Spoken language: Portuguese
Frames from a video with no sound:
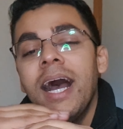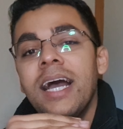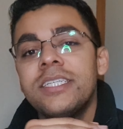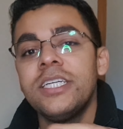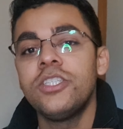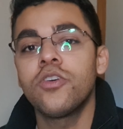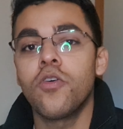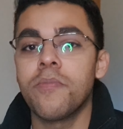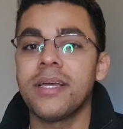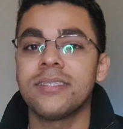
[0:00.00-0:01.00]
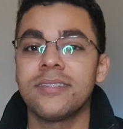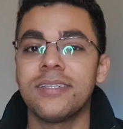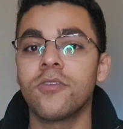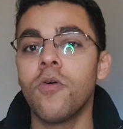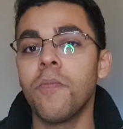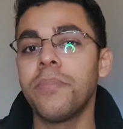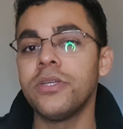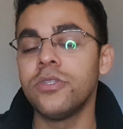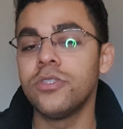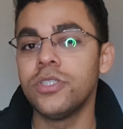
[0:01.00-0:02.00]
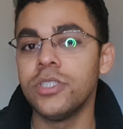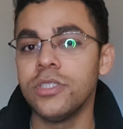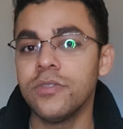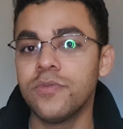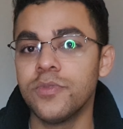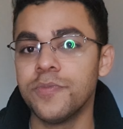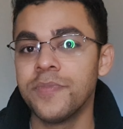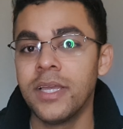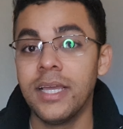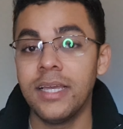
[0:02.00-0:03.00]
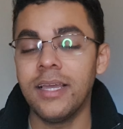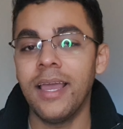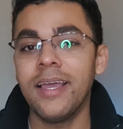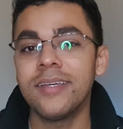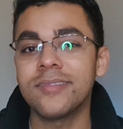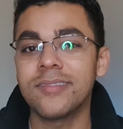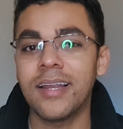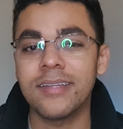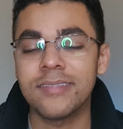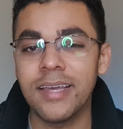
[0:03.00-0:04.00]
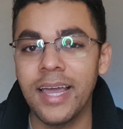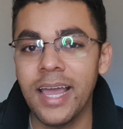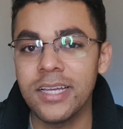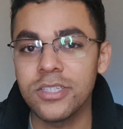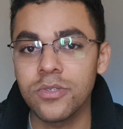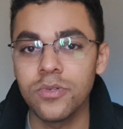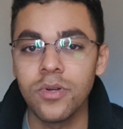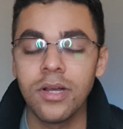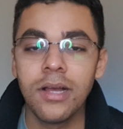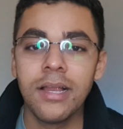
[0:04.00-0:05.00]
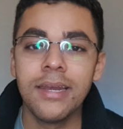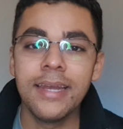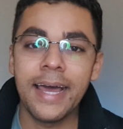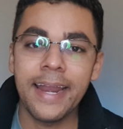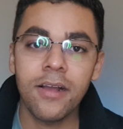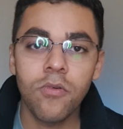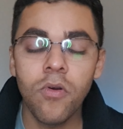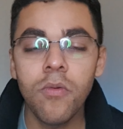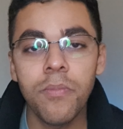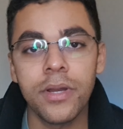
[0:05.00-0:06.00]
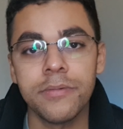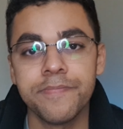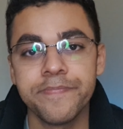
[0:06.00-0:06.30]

a gente começa a ser competitivo e estratégico lá na compra.